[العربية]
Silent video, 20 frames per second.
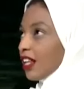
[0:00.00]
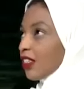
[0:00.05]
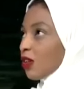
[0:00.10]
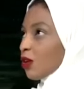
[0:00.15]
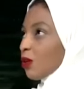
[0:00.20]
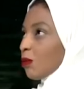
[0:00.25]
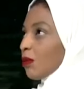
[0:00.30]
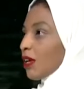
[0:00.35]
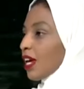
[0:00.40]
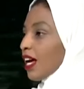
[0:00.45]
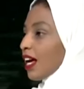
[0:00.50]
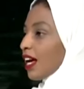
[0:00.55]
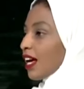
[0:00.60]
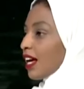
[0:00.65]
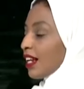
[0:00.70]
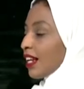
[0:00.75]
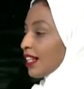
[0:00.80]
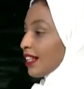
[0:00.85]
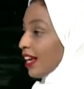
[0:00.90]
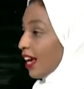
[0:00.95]

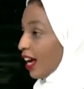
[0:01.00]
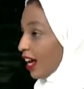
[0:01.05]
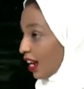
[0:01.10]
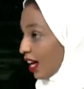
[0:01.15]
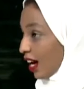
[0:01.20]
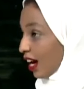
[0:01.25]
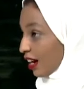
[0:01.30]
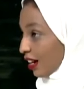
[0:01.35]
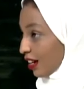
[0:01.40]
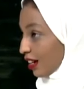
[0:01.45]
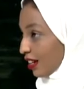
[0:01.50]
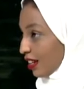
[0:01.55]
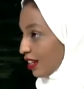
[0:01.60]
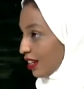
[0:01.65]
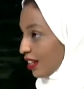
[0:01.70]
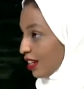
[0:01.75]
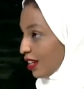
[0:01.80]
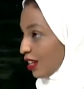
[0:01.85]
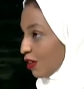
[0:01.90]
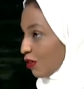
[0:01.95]
أثيوبيا لديها الحق
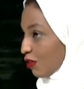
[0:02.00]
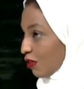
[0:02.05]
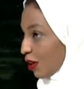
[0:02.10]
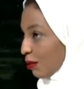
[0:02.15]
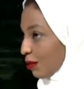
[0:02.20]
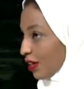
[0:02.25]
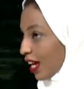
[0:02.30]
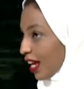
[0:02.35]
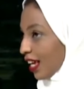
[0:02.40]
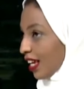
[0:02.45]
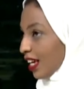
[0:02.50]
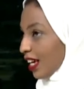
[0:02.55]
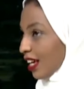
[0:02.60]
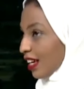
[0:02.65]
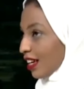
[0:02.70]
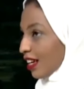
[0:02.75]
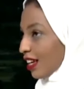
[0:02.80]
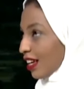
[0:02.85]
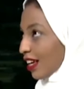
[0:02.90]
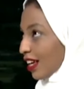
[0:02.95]
فبرأيك
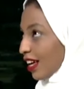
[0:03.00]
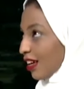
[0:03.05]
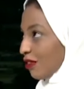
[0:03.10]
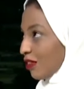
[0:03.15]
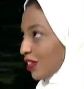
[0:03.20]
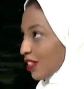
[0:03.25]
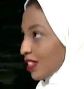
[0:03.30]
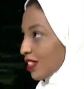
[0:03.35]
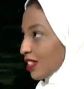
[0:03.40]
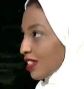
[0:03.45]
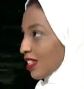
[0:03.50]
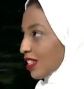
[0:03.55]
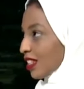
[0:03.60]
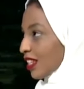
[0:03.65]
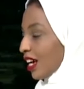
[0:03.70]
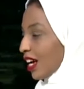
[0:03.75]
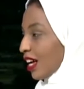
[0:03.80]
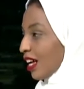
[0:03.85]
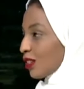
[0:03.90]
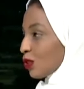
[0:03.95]
كيف
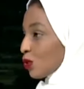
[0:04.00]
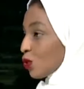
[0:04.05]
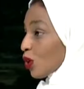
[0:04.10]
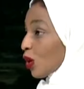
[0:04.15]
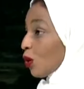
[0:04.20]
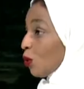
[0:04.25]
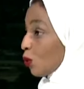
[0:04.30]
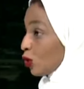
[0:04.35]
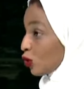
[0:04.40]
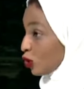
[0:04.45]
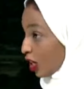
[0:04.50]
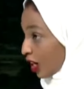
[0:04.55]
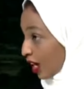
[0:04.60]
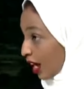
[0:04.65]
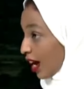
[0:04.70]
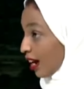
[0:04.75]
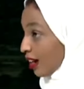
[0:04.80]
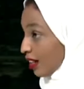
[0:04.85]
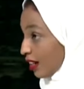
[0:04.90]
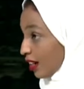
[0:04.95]
تستطيع أن تروج
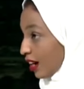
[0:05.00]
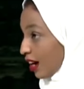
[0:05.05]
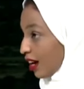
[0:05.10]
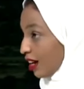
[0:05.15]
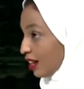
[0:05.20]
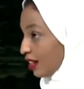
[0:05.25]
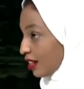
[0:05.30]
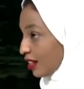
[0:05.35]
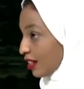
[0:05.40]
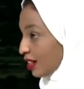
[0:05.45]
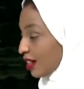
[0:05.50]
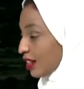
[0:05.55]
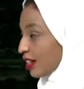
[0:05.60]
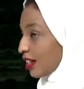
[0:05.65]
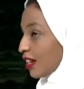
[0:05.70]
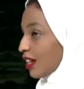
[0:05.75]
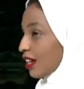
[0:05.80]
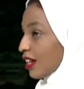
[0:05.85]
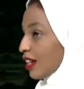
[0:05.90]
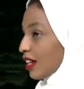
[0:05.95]
للحقيقة
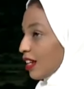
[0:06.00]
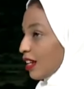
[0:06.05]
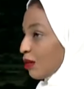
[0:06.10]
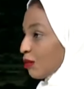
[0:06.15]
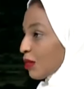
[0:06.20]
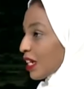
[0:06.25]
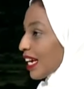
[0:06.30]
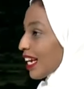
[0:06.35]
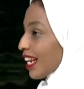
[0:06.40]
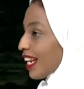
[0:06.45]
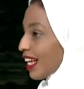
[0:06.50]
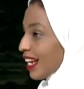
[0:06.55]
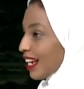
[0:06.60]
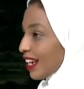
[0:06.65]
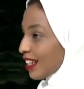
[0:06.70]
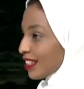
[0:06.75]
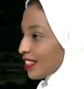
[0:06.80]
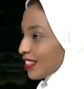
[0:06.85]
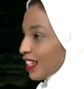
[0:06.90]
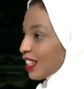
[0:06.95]
آه، من
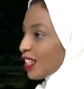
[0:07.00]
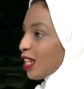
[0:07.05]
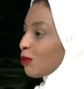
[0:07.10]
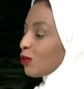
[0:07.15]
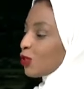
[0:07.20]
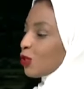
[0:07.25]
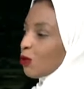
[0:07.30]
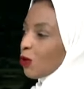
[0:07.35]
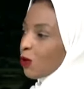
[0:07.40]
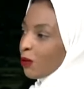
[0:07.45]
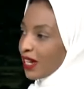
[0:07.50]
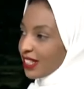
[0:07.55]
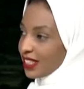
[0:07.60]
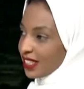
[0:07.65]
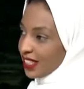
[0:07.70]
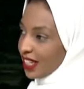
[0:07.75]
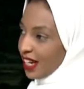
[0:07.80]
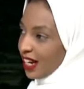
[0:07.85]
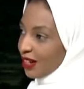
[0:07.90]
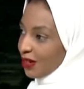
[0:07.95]
خلال استخدام
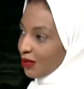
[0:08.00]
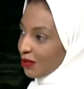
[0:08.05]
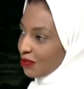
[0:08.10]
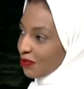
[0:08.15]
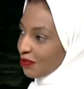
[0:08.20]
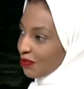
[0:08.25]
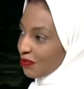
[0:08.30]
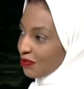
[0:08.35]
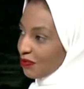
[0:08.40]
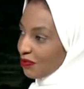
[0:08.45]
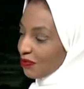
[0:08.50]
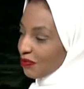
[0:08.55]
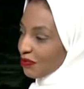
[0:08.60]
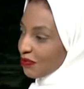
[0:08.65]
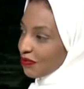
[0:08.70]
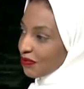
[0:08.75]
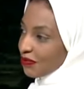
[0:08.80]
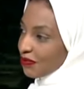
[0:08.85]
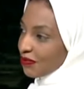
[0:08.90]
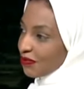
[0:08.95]
الدبلوماسية نعم
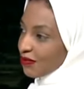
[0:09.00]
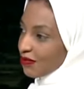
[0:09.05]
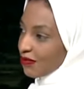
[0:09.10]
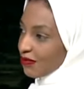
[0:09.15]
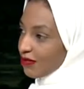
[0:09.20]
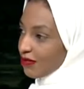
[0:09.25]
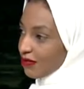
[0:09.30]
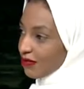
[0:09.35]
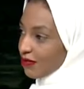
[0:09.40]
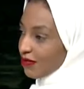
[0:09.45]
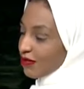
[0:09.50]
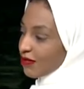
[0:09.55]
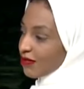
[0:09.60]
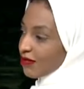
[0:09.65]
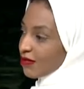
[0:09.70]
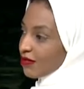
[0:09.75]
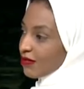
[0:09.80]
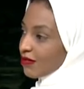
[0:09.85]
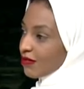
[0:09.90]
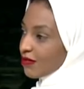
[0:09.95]
آه، أثيوبيا
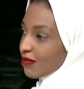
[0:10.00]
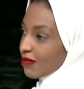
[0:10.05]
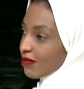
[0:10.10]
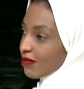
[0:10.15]
استخدمت